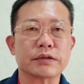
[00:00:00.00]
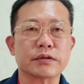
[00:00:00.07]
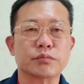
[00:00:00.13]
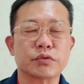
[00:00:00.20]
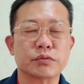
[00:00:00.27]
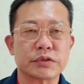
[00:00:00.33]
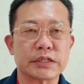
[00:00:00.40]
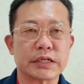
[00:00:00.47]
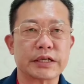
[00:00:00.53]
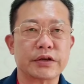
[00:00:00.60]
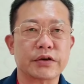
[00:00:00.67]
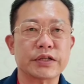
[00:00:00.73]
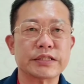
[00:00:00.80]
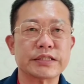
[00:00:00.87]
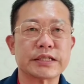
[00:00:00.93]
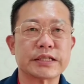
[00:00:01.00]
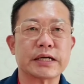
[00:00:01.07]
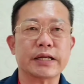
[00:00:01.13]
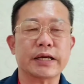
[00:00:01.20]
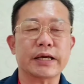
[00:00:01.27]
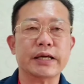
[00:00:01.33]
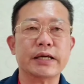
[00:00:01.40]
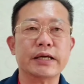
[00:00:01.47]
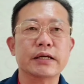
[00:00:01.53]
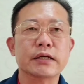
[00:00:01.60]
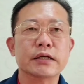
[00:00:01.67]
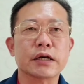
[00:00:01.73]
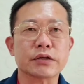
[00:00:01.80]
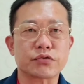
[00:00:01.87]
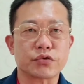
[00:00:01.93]
그래서 부부지간에 연인지 간에
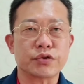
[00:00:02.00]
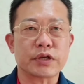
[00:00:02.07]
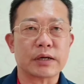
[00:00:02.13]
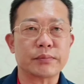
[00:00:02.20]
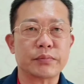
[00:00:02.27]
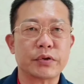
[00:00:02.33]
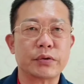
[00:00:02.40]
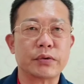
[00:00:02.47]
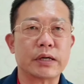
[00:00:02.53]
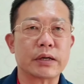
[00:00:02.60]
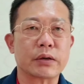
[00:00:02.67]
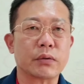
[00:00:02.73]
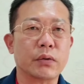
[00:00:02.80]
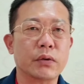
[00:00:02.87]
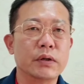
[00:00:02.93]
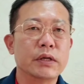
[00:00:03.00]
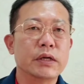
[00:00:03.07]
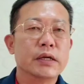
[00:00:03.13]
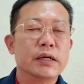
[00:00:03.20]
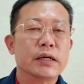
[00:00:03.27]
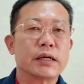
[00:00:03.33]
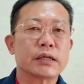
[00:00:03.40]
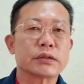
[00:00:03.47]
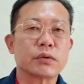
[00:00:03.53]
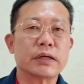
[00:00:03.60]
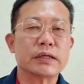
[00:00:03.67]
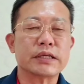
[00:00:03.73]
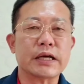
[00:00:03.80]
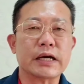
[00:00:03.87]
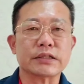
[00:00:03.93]
어, 주의가 필요하고 어,
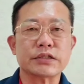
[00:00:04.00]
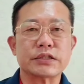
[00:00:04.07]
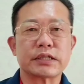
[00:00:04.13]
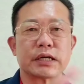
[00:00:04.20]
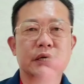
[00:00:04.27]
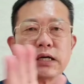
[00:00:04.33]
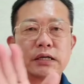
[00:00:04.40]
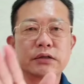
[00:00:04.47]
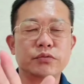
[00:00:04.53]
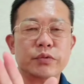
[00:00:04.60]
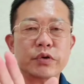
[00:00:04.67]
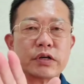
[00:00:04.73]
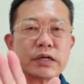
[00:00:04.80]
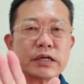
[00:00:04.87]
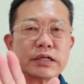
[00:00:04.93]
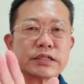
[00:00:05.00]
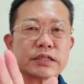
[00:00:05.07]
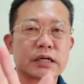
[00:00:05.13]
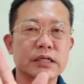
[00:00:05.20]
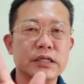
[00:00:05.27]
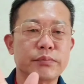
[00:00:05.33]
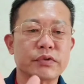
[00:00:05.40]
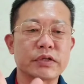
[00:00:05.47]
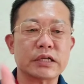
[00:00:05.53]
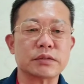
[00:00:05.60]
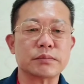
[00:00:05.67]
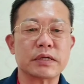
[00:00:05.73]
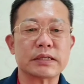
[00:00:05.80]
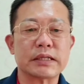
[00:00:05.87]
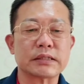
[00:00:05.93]
또한 이 아저씨가 음영 아저씨가 이쁜
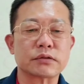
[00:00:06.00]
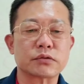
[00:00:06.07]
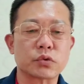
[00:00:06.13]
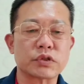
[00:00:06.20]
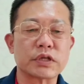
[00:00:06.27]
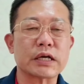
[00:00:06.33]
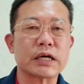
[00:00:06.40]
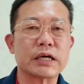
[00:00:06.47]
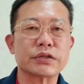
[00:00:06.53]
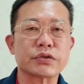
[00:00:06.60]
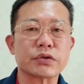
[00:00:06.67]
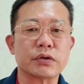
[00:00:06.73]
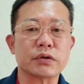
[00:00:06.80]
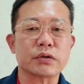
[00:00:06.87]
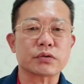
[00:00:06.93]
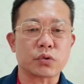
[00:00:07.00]
아줌마를 다 쫓아가죠.